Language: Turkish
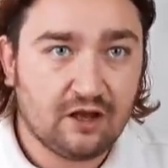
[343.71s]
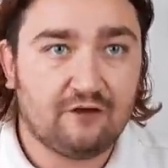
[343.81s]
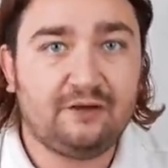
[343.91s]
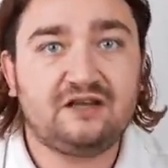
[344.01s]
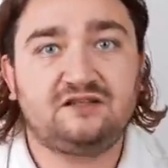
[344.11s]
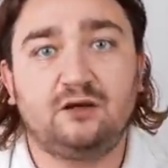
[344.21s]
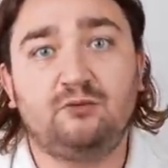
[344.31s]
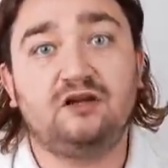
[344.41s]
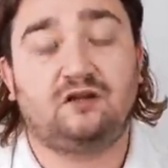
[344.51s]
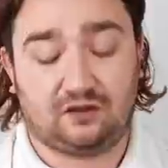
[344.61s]
E, Brezilya
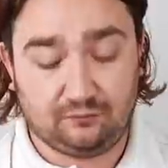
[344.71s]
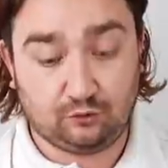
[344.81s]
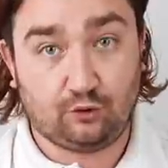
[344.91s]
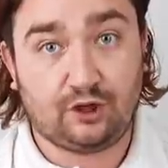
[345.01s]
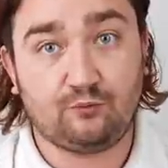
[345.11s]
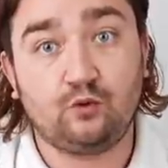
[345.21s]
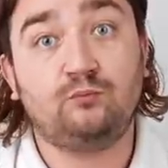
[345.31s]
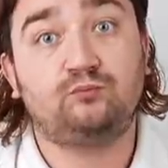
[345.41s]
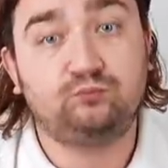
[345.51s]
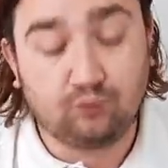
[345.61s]
milli takımında oynamıyor.
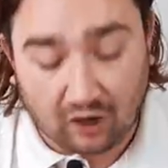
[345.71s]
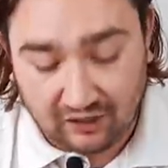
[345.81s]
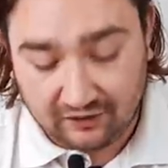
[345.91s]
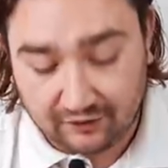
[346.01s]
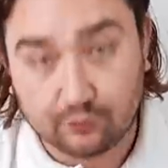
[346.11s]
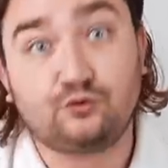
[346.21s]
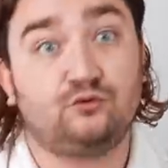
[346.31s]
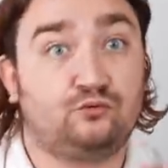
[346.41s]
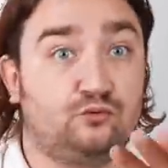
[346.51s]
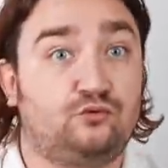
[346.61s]
Bu hallere
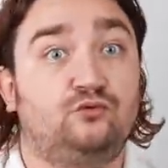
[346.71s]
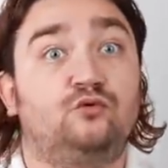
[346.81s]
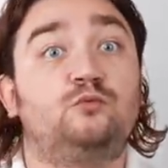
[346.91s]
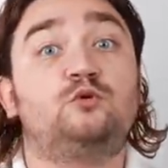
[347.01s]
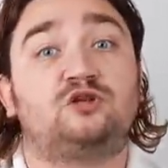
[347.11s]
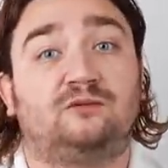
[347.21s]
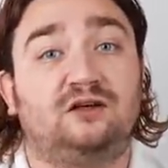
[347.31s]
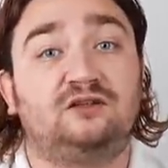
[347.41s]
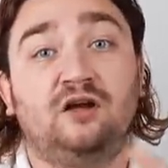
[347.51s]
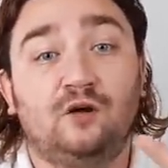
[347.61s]
düşün, düşündüğümüz
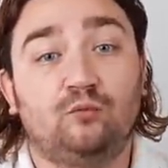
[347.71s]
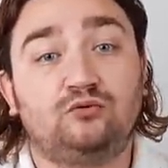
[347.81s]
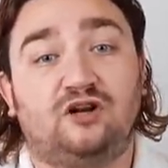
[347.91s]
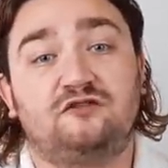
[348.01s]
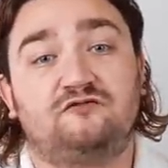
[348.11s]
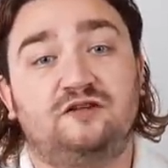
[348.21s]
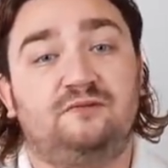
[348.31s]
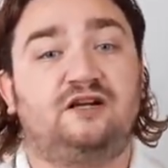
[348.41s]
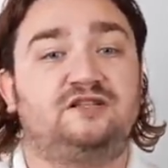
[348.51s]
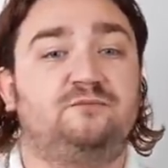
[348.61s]
zaman bu transferi
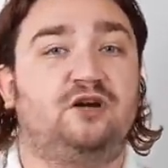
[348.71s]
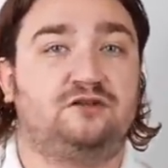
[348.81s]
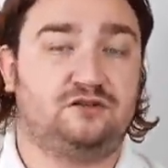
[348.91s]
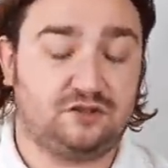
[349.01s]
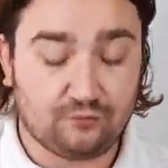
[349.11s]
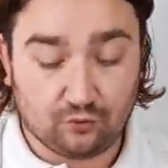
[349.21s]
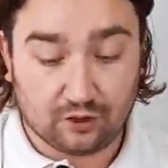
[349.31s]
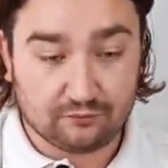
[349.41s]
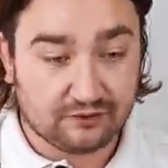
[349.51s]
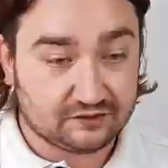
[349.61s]
biraz imkansız gibi
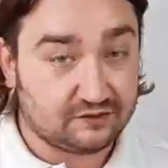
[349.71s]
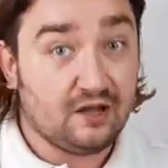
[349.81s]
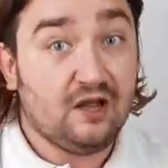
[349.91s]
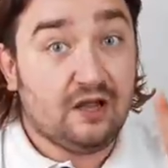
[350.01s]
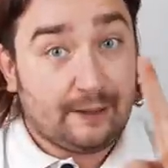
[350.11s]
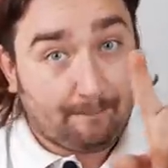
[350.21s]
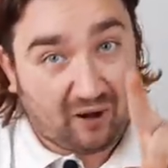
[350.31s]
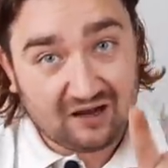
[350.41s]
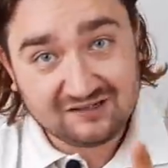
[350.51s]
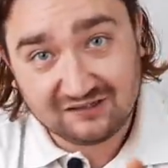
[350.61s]
görebiliriz.
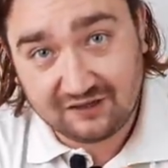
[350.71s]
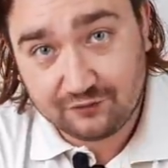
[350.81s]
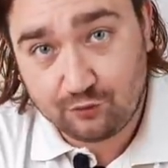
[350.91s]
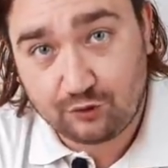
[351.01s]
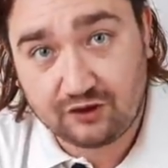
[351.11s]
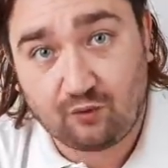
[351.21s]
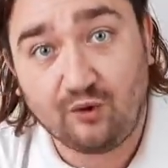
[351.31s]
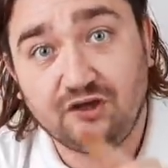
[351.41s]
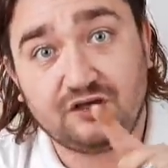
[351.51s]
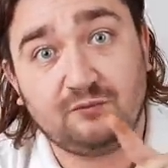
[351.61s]
Bazıları diyor ki
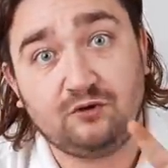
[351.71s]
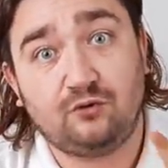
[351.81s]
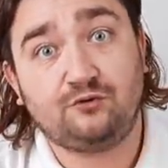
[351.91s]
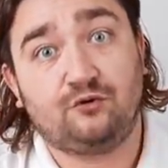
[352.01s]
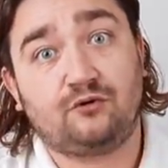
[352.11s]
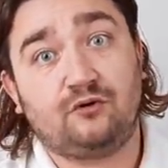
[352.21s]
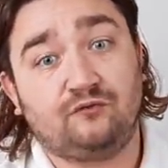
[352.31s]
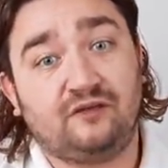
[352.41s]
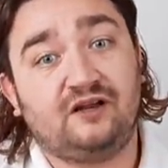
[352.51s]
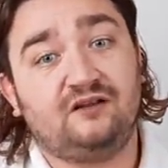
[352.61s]
17 milyon euro
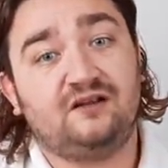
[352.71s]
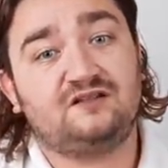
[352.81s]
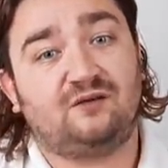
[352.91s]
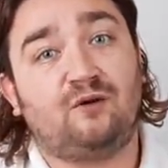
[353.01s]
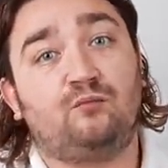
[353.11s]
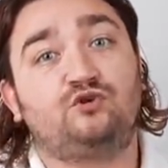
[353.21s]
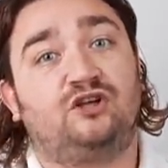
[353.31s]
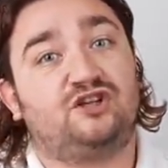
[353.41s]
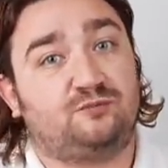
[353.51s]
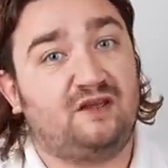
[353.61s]
verildiği zaman bu
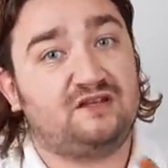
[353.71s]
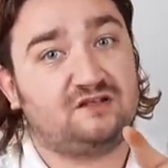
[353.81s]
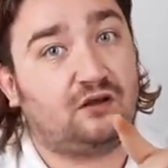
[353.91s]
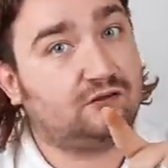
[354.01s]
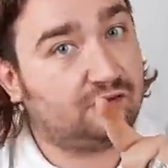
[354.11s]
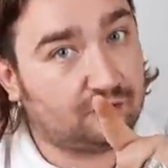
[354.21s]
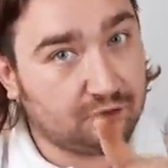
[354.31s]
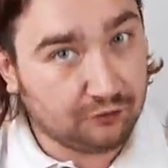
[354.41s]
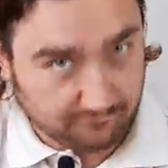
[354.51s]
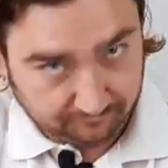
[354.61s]
çalışma izni
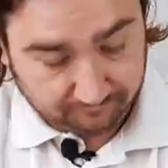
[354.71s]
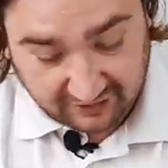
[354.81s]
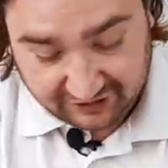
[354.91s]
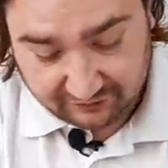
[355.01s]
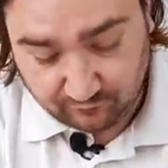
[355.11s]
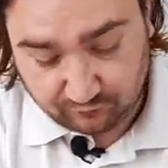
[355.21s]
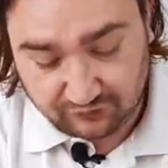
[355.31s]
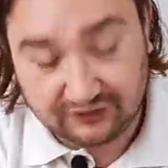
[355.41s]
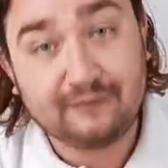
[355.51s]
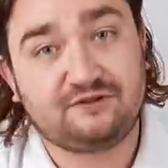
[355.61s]
alınabiliyor. Ben şimdi
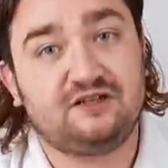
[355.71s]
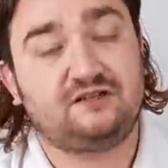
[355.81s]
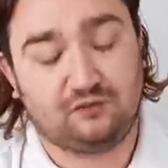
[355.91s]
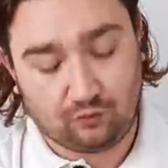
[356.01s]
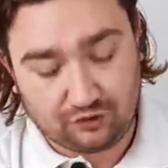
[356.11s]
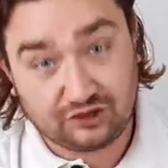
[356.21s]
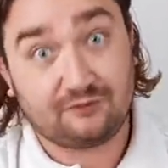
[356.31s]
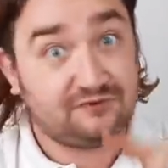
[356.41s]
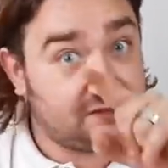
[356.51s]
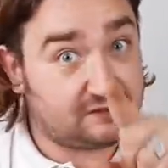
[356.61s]
bunların hepsini size
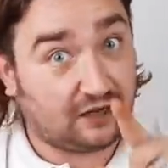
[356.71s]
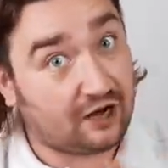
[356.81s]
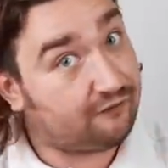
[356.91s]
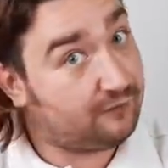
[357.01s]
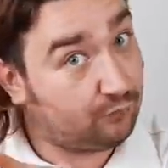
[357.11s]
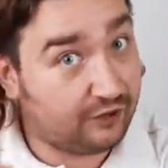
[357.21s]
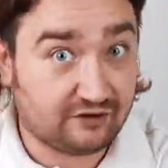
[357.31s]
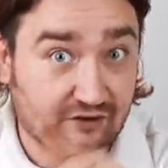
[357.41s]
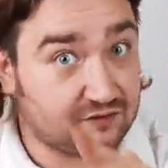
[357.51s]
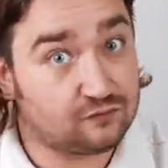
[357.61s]
okuyacağım. Siz karar verin.
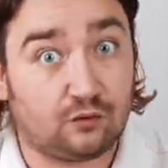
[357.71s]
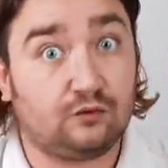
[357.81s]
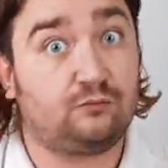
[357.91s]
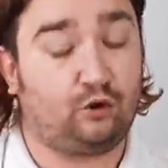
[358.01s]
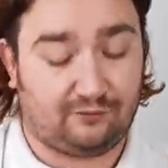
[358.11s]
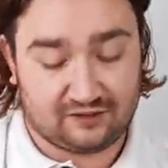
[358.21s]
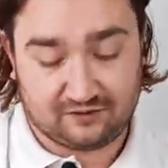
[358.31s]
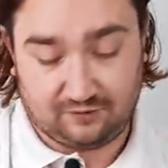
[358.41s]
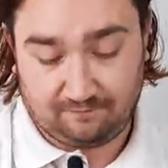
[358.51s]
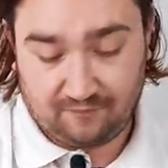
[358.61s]
Buraya transfer olur mu
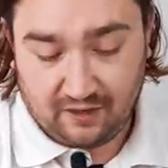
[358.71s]
olamaz mı?